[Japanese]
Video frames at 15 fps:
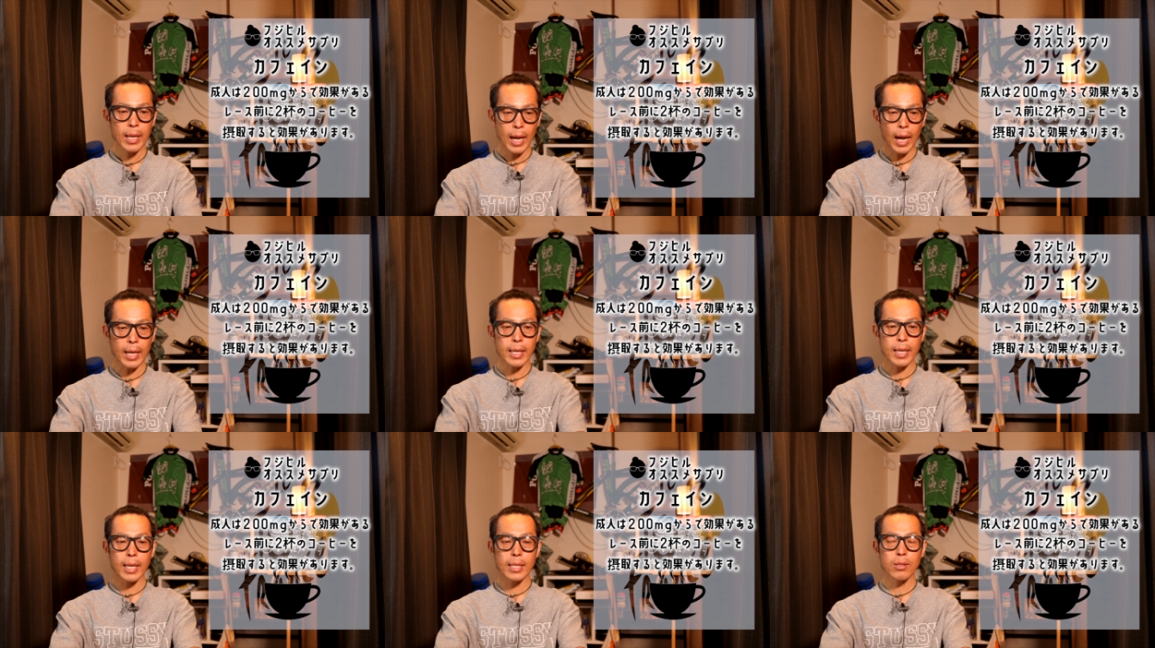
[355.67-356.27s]
は
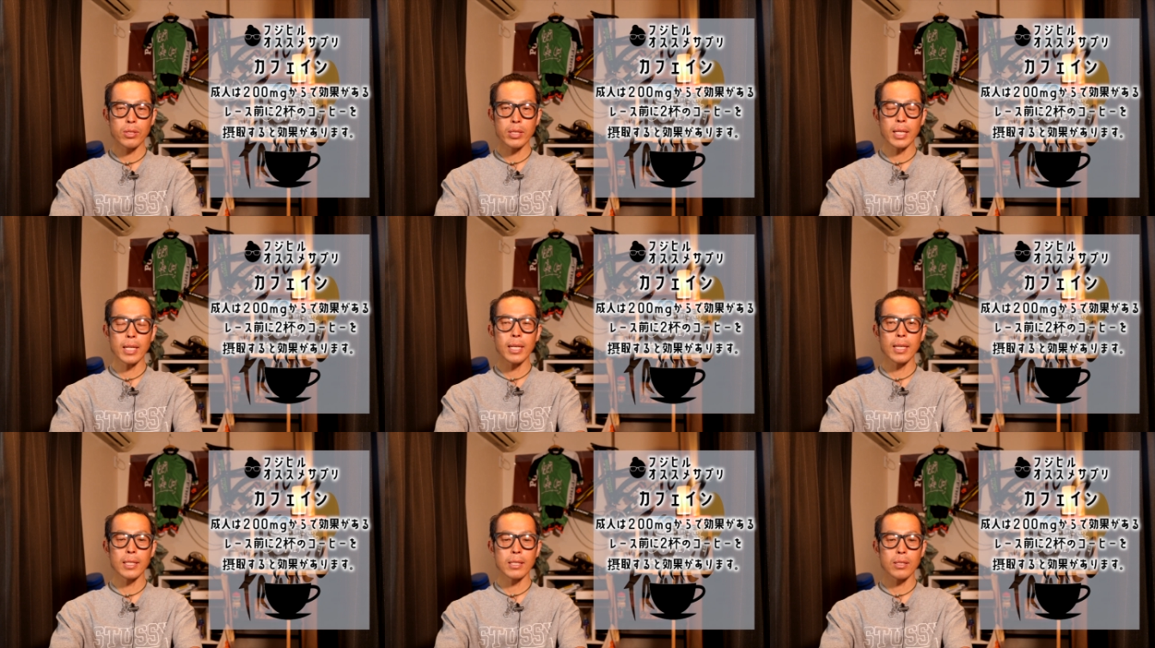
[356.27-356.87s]
い。えー、そして、
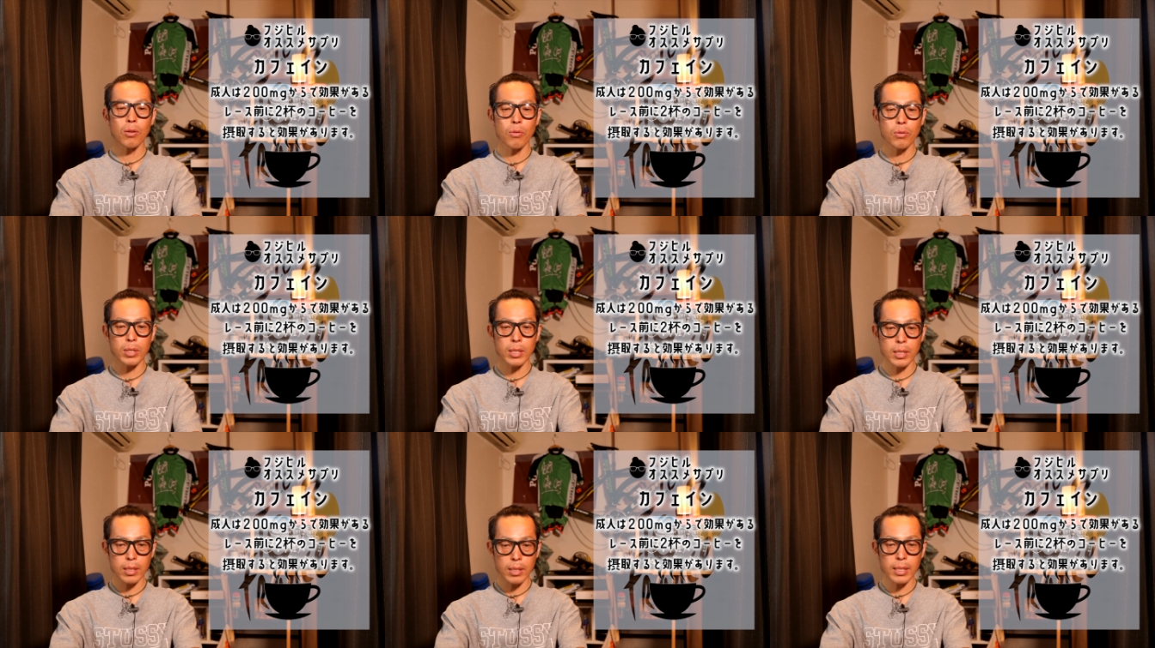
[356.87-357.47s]
レース当
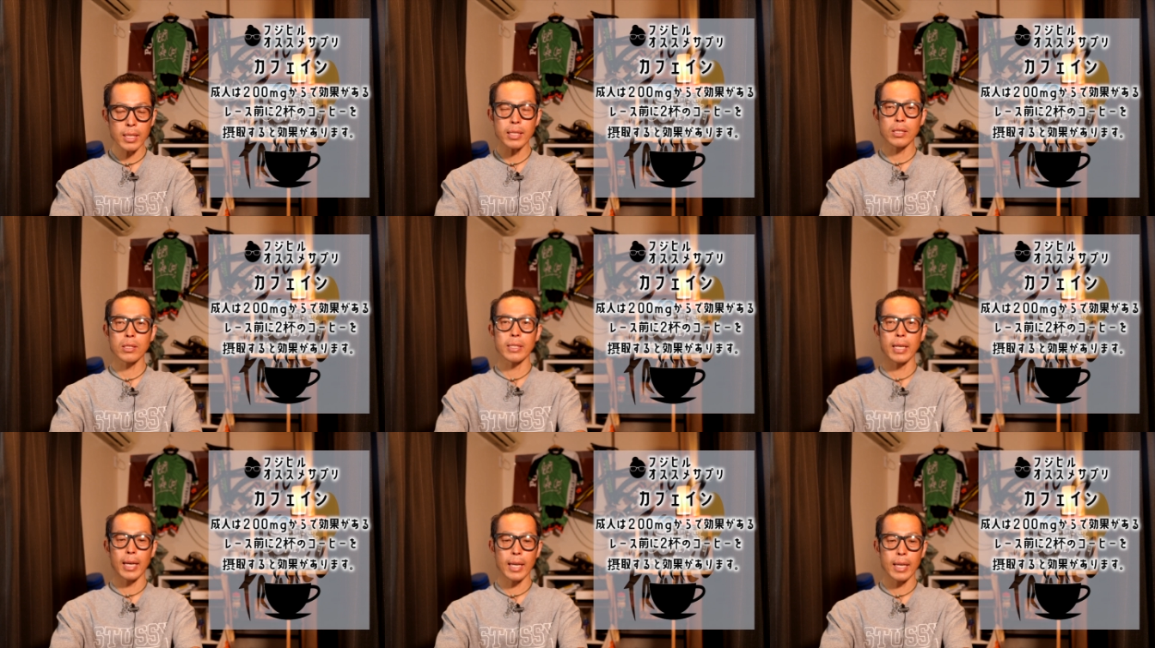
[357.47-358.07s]
日に、
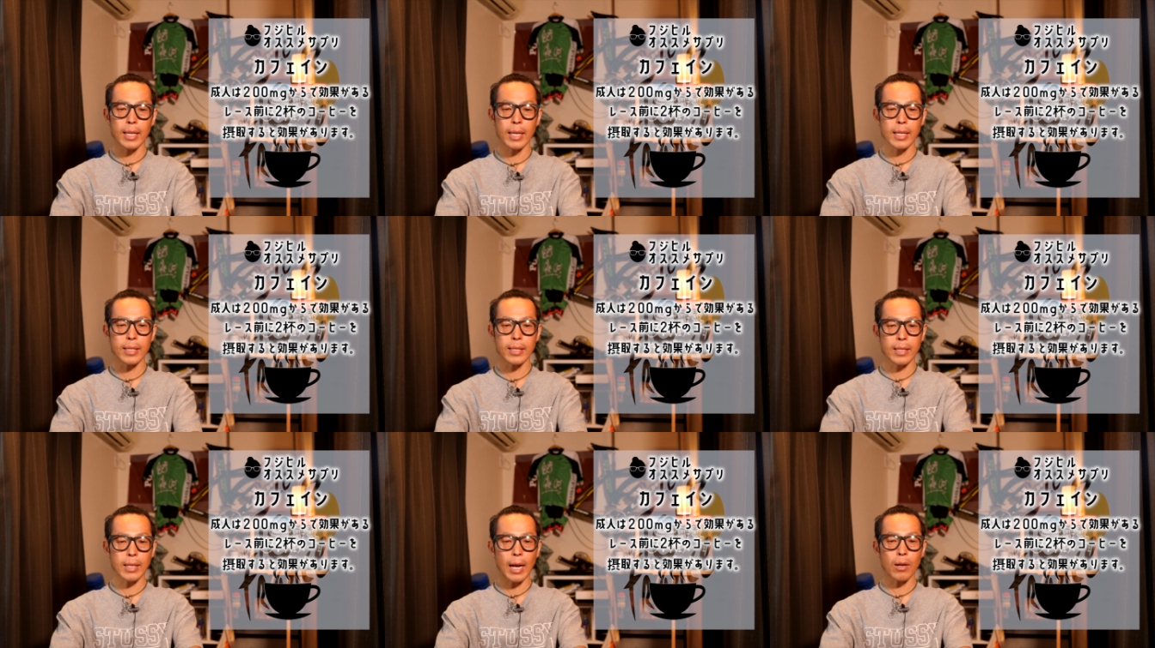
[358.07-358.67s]

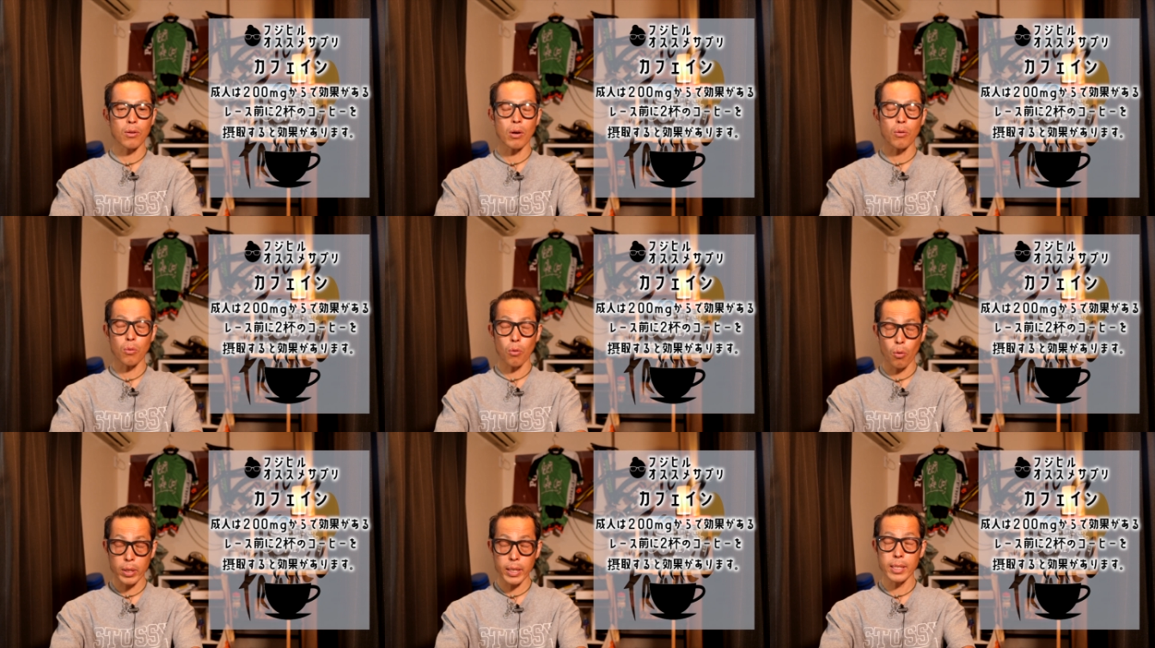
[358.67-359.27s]
えー、
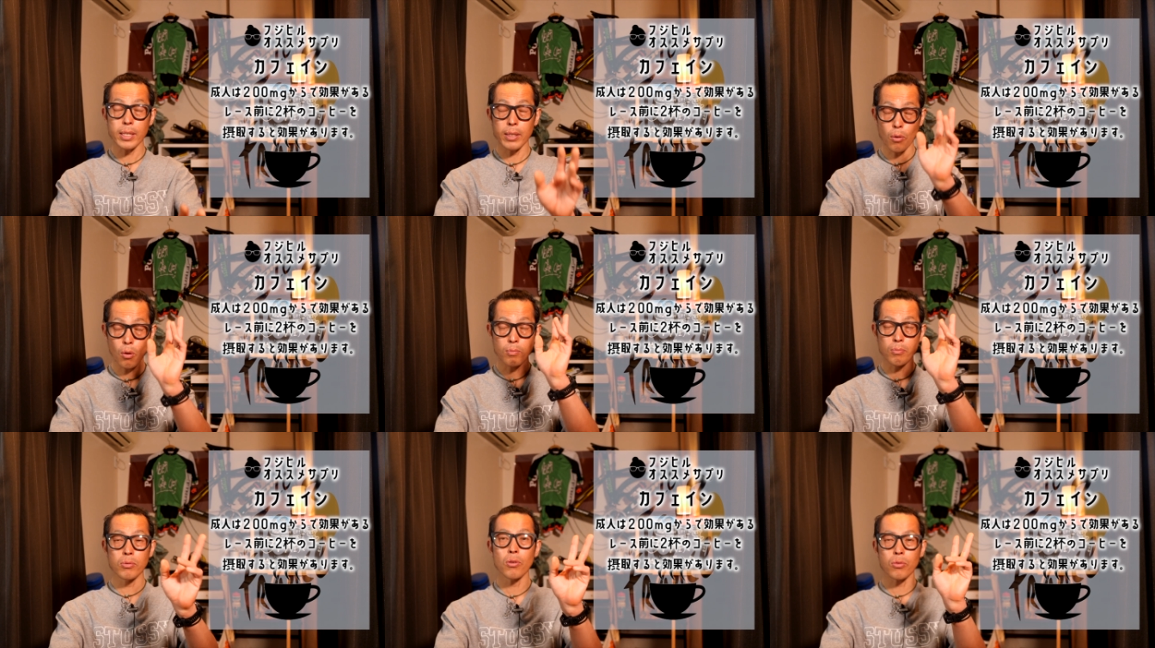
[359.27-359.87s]
コーヒーに
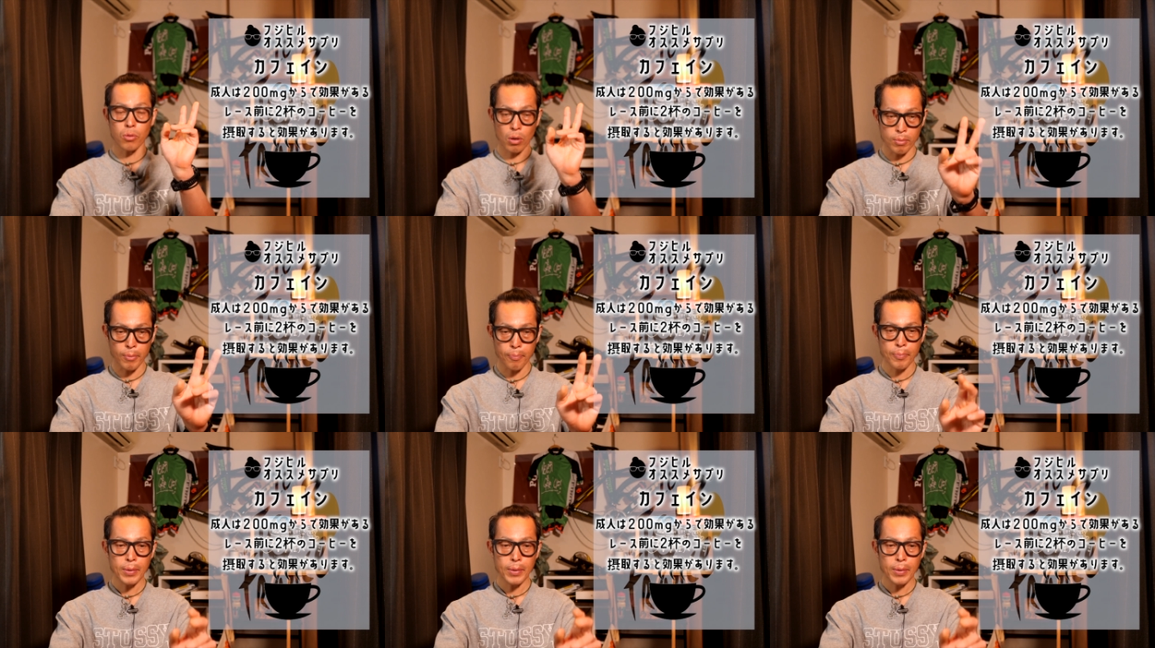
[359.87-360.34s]
ほんぶんを飲む。